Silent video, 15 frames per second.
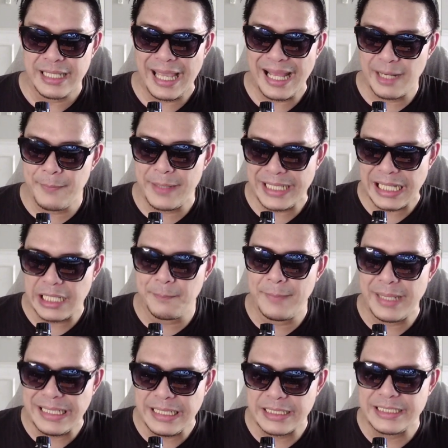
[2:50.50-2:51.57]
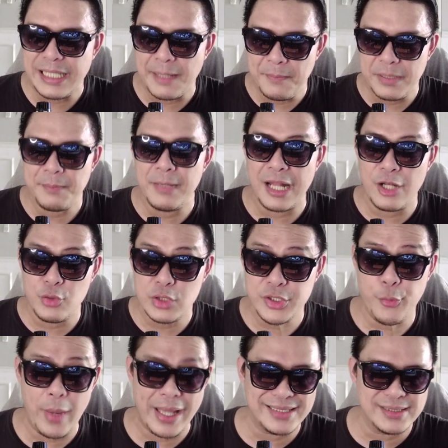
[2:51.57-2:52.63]
elemen-elemen yang ditambah melalui
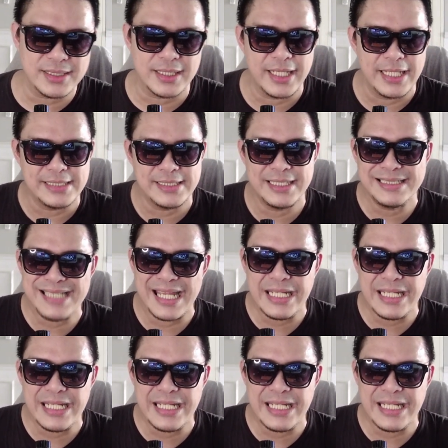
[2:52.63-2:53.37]
sequencer guys ya.